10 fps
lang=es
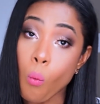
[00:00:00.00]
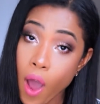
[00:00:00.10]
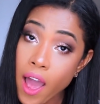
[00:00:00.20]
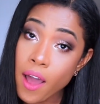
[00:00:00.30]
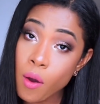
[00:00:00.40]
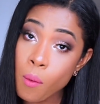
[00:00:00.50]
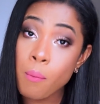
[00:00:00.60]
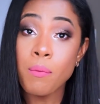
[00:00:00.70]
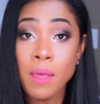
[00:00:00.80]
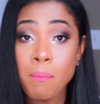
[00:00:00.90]
¡Wow!
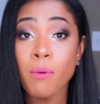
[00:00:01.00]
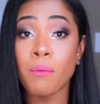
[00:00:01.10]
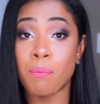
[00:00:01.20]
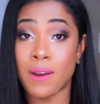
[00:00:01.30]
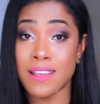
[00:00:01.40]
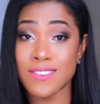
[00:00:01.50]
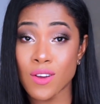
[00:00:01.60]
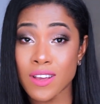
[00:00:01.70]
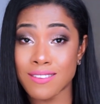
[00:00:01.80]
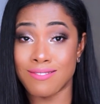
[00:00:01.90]
Y por
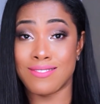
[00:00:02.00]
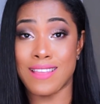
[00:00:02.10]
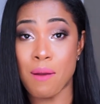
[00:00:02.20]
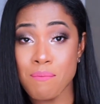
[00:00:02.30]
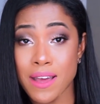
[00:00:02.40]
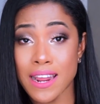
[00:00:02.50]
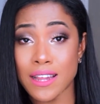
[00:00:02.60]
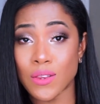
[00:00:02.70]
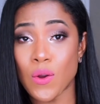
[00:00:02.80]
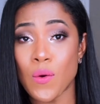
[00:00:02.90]
precio tan
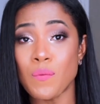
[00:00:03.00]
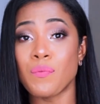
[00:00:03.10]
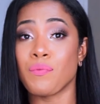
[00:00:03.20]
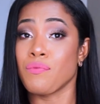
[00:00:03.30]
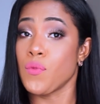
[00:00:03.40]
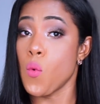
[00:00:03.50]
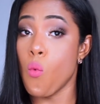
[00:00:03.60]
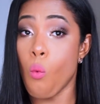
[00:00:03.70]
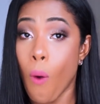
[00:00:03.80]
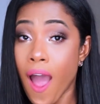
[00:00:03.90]
barato.
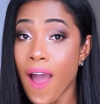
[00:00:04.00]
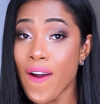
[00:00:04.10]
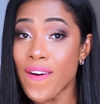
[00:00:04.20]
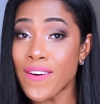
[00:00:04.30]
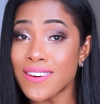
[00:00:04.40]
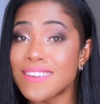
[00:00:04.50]
¡Wow!